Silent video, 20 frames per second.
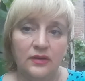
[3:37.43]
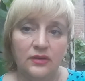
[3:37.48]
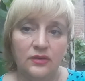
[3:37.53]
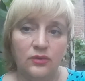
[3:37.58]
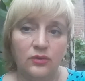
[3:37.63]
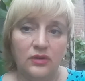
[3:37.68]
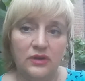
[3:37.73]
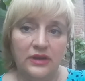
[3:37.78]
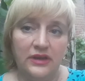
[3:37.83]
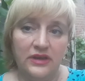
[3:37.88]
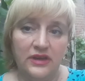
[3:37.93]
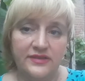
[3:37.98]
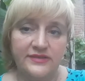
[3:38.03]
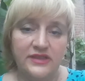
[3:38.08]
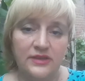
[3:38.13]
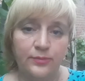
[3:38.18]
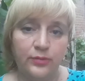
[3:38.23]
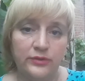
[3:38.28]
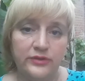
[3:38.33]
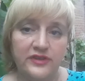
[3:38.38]
Оля,
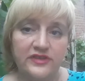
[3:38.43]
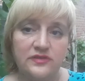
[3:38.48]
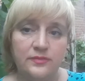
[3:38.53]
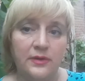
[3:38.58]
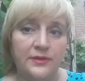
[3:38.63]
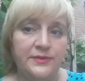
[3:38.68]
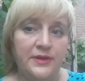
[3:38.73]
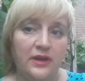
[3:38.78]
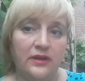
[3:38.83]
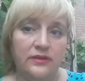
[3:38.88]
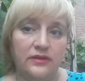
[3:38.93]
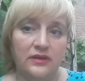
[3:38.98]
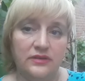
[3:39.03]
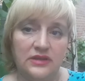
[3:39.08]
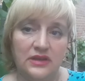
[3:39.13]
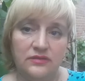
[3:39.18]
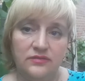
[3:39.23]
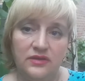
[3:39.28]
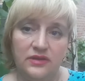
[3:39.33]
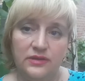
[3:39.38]
если будешь смотреть
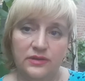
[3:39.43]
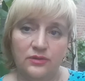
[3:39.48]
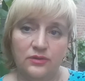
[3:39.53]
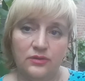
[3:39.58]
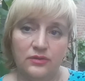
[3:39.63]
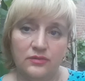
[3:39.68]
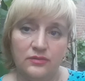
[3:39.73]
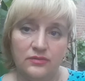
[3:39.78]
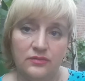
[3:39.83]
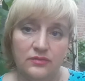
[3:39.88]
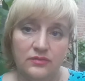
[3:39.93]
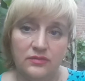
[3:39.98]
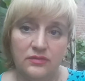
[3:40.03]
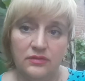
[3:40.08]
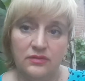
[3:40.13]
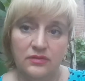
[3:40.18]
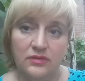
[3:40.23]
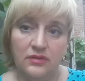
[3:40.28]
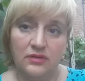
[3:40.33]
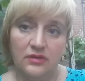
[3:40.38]
это видео,
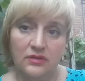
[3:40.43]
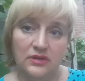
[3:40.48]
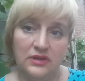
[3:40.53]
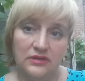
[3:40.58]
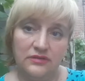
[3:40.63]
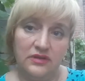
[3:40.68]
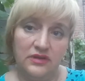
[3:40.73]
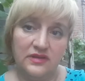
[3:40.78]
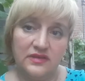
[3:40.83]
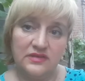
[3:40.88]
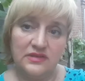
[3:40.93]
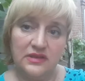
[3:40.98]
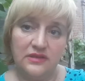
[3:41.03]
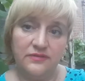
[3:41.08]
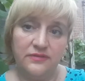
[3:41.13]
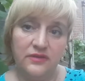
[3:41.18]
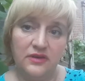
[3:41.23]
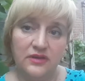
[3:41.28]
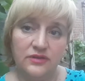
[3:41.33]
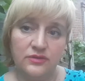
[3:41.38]
лови
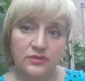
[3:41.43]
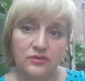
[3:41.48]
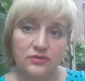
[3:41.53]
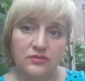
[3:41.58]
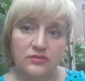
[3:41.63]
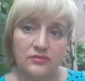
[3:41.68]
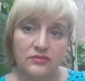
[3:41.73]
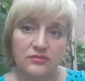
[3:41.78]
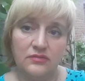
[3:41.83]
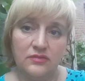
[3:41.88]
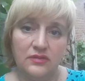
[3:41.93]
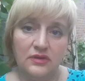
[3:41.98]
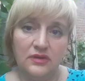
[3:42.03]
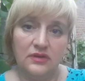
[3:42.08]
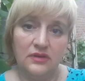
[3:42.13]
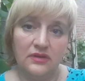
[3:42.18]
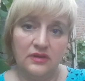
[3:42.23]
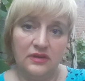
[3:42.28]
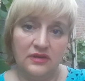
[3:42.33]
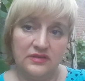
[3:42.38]
эстафету.
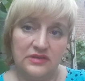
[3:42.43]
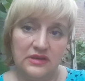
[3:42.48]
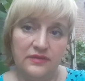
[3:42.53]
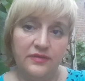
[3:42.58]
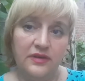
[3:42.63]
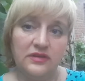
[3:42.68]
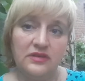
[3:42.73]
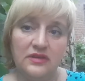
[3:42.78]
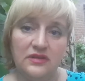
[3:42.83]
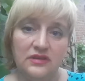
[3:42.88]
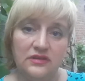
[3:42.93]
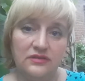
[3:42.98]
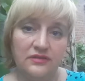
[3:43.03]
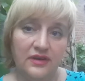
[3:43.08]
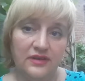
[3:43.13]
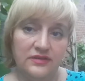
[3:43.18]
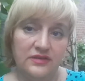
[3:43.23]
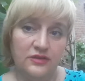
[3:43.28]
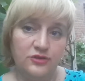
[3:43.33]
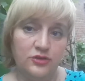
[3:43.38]
Эстафета
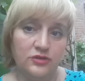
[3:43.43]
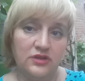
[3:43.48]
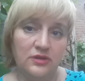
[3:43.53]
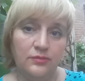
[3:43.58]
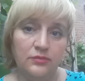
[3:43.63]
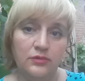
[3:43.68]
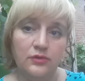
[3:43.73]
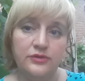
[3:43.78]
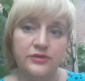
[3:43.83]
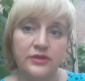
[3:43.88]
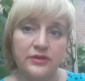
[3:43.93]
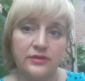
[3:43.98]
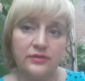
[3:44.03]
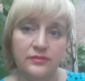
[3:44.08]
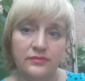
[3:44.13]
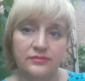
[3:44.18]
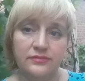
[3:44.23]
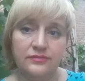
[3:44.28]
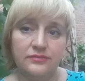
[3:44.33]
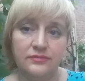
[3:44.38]
называется чё ты блогер?
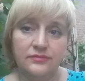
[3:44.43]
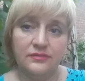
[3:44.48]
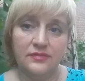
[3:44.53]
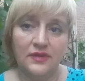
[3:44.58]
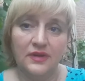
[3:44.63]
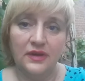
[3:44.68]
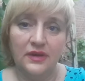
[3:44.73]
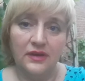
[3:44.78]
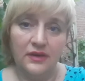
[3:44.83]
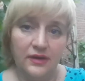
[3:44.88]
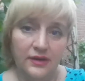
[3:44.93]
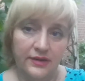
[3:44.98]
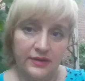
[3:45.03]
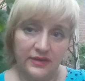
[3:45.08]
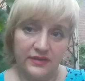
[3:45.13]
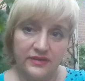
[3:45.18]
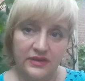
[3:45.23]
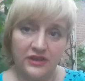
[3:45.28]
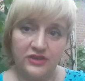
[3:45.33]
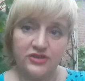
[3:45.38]

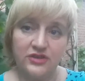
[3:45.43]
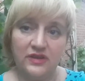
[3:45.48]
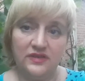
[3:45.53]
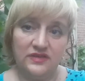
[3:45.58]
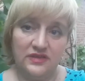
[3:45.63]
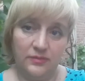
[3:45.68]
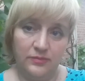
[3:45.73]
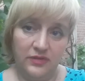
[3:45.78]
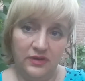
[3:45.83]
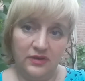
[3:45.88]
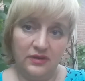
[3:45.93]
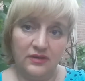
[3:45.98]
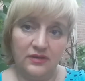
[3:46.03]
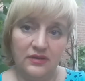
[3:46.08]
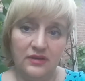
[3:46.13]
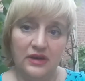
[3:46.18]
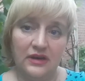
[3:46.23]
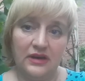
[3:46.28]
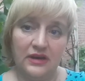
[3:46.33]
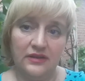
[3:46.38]
Расскажи о себе,
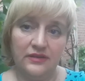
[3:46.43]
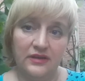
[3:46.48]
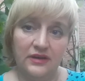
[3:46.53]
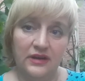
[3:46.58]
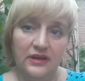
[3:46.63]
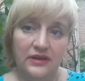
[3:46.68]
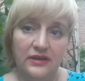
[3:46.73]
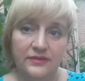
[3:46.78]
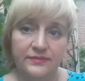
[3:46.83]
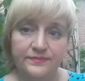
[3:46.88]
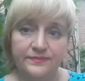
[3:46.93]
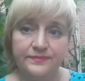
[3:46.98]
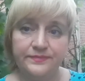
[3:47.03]
о канале,